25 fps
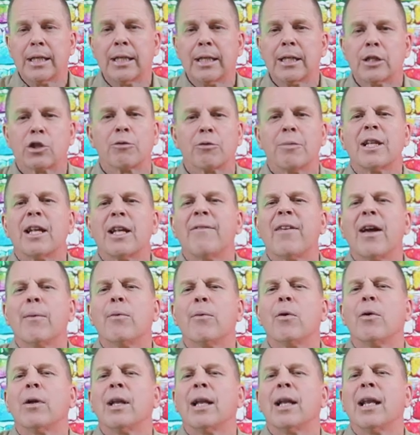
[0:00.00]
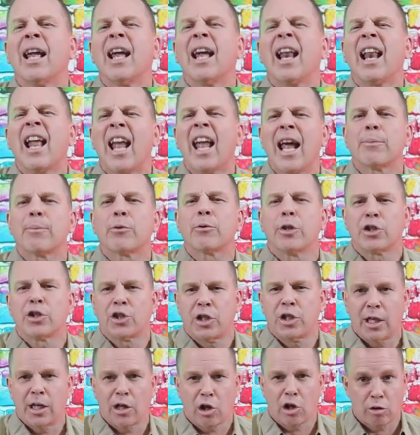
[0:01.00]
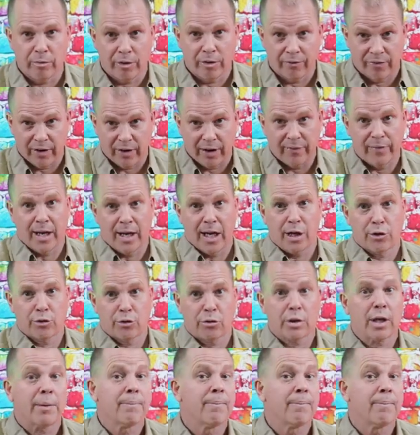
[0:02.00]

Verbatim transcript: solamente vemos el ejemplo de China como vive ellos.